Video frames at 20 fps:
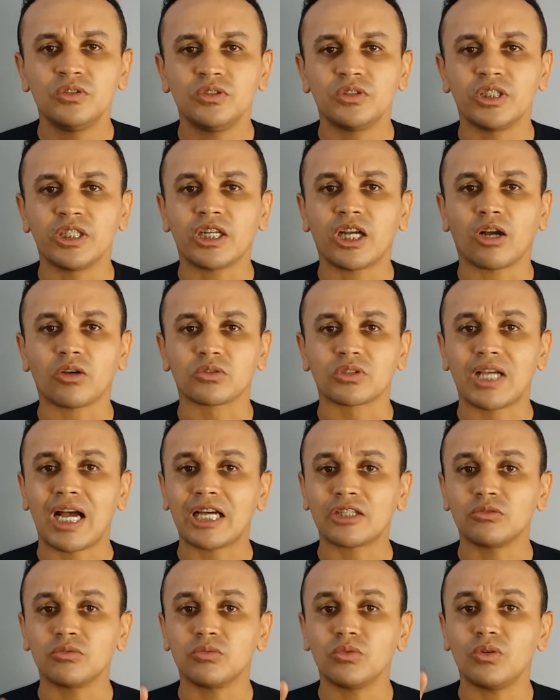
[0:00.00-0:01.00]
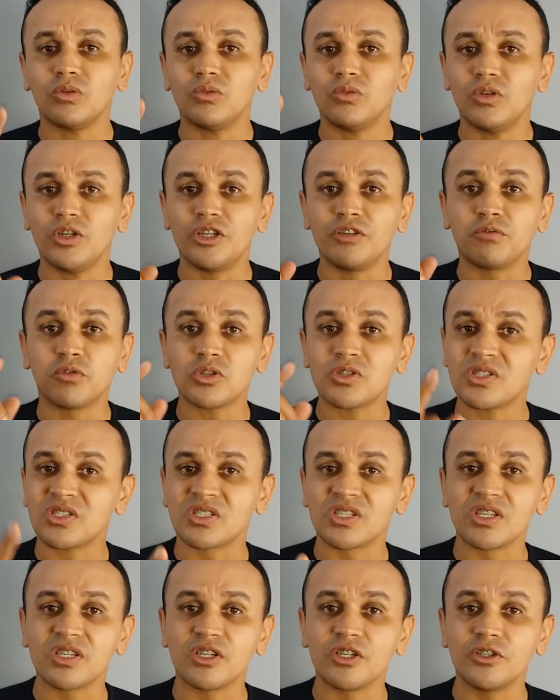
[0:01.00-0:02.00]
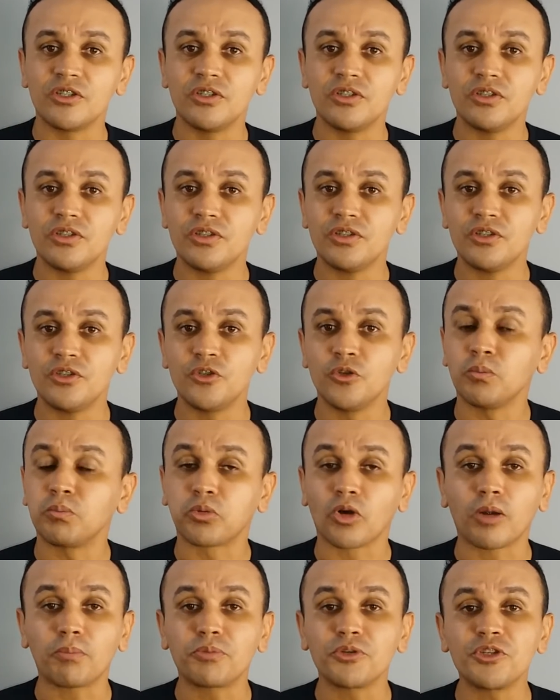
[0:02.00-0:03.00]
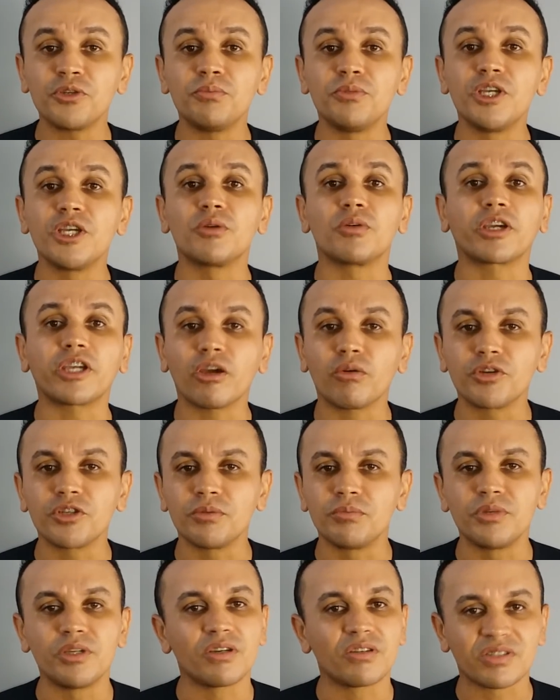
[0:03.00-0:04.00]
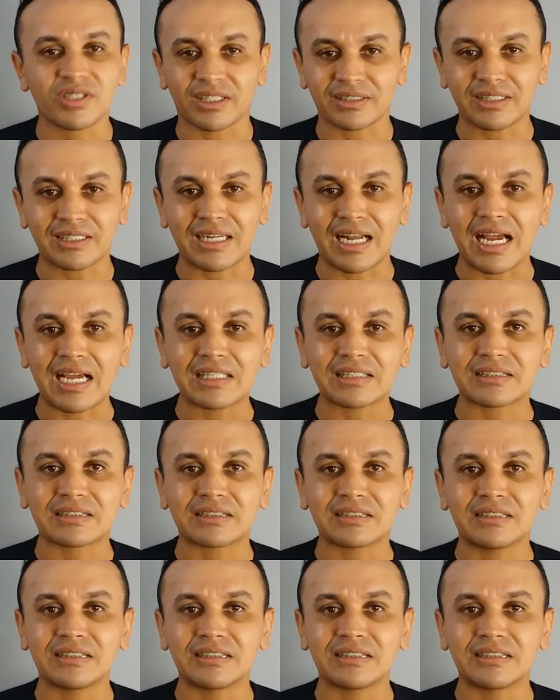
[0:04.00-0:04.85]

tem causado em você e o próprio inimigo. Quem é o inimigo? Satanás.